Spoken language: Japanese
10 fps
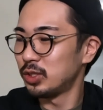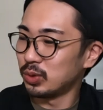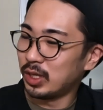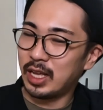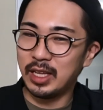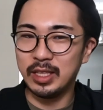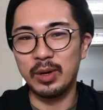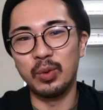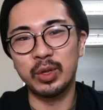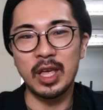長がなん
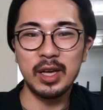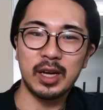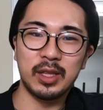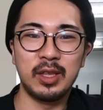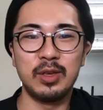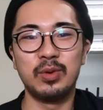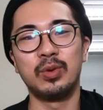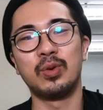で5点かっていう